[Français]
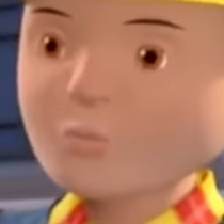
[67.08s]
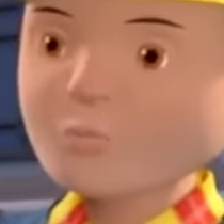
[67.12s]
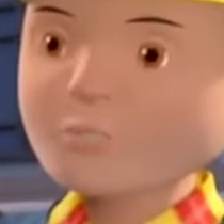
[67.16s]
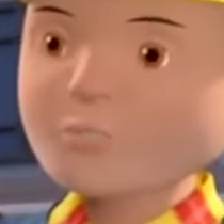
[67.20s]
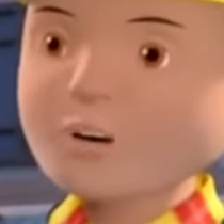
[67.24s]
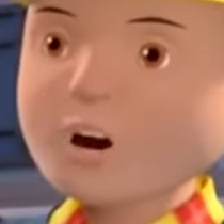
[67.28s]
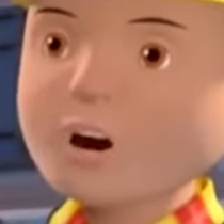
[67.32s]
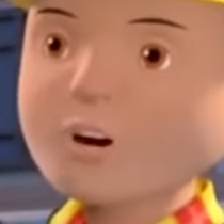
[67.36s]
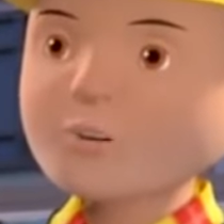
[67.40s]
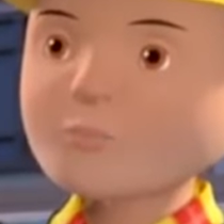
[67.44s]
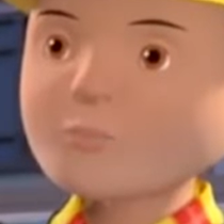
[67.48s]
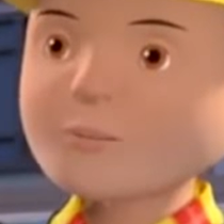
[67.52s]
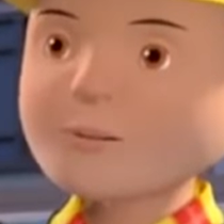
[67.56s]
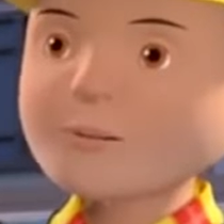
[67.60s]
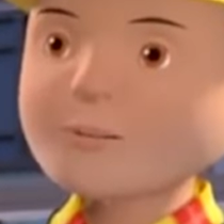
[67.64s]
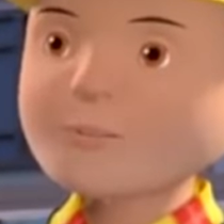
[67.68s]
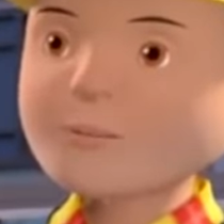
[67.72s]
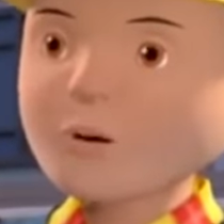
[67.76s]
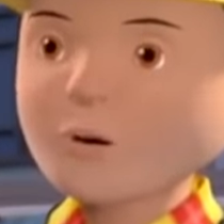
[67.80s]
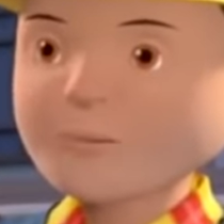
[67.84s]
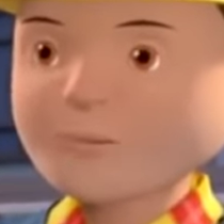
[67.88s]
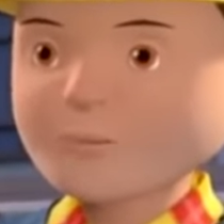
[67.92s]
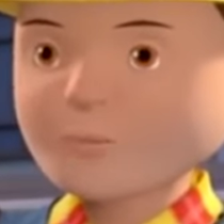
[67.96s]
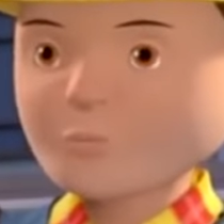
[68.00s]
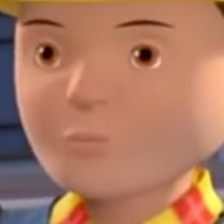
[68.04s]
Regarde, tu as
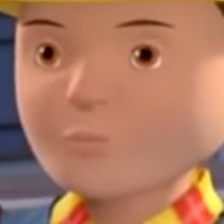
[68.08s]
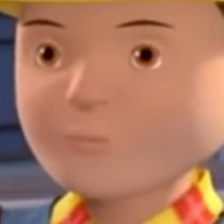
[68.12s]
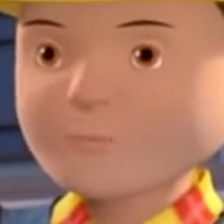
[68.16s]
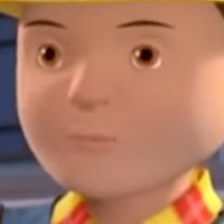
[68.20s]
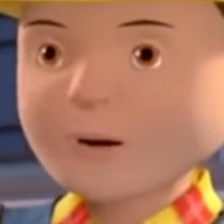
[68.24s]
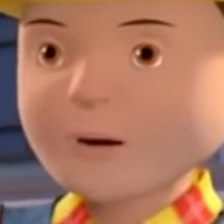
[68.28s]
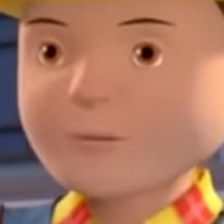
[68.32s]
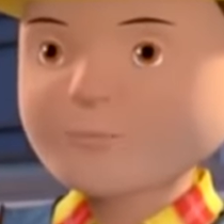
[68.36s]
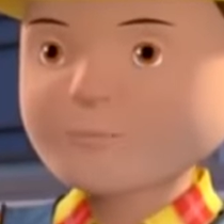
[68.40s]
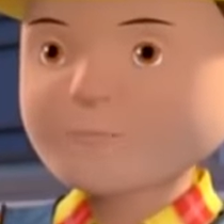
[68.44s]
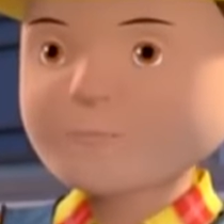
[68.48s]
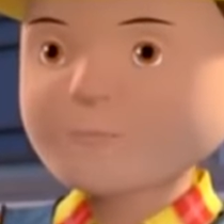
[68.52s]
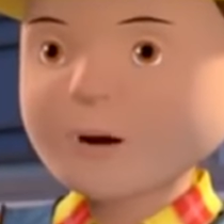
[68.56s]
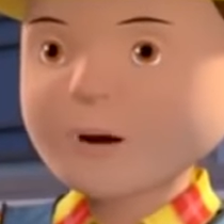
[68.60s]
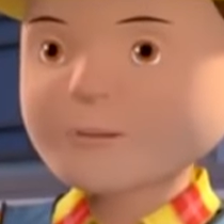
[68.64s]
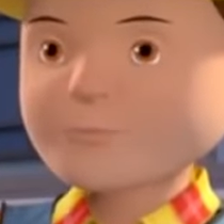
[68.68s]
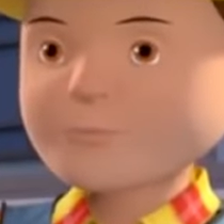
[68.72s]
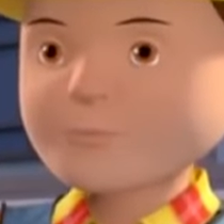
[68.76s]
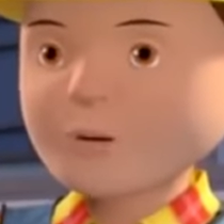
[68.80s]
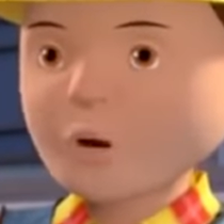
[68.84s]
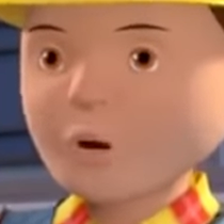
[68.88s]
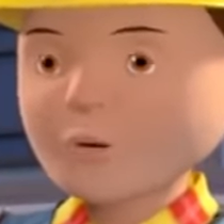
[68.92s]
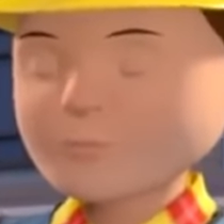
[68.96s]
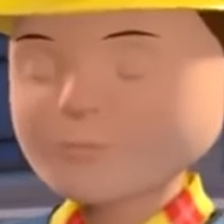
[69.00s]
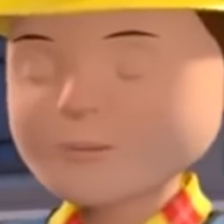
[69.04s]
mis beaucoup trop de peinture
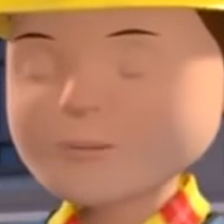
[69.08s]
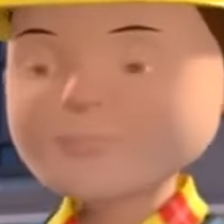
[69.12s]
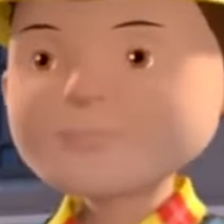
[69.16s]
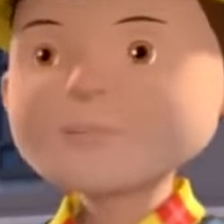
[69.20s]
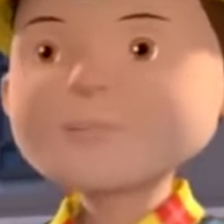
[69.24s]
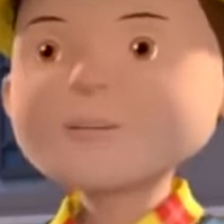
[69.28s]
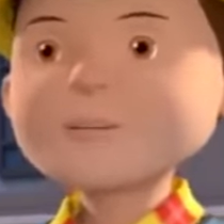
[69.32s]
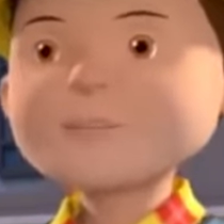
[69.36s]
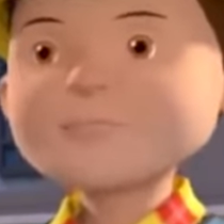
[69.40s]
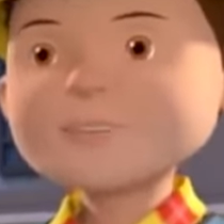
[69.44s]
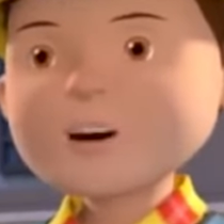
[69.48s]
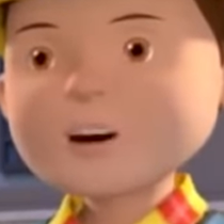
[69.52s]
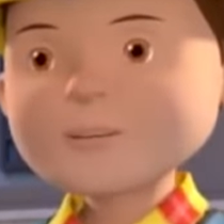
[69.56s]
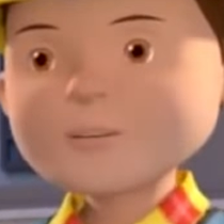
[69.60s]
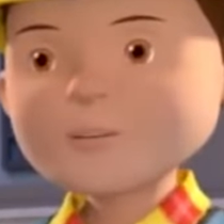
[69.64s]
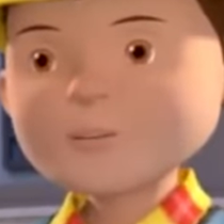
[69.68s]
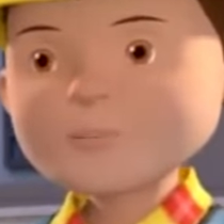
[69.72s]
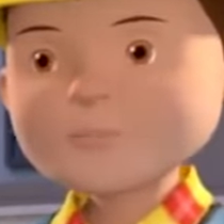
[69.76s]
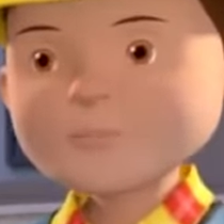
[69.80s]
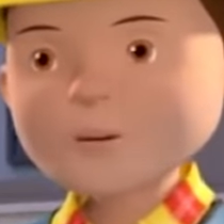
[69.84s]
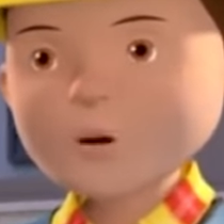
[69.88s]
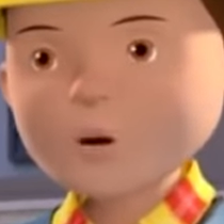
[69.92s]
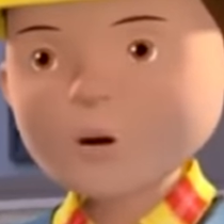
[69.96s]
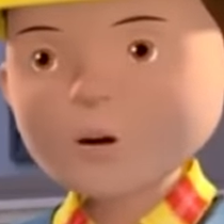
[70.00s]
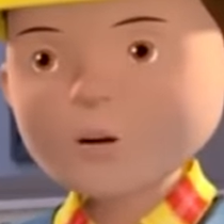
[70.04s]
sur ton rouleau, ce
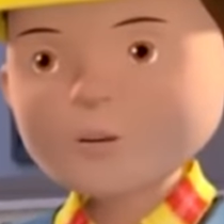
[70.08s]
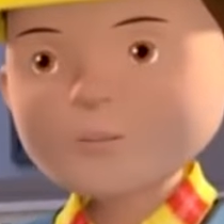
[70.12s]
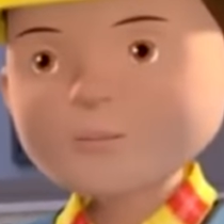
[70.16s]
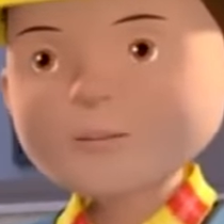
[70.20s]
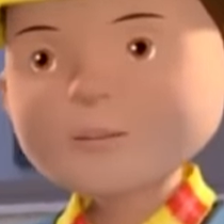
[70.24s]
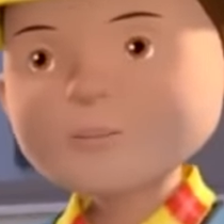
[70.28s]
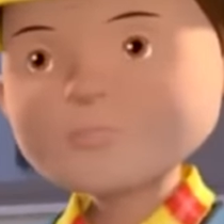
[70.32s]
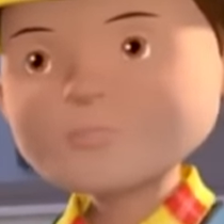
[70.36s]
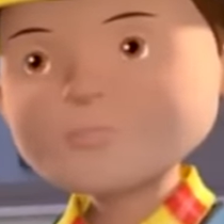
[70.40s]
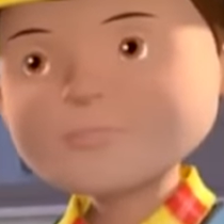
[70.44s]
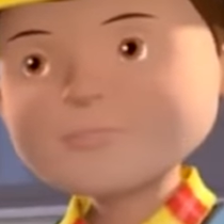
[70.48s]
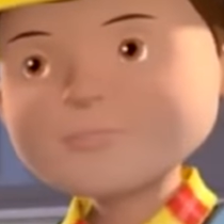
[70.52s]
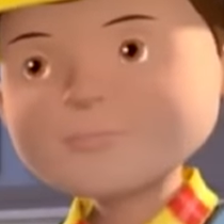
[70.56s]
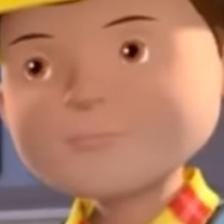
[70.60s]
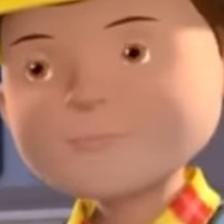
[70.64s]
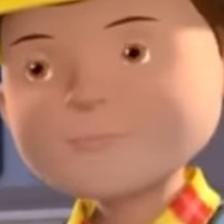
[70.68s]
qui peut faire des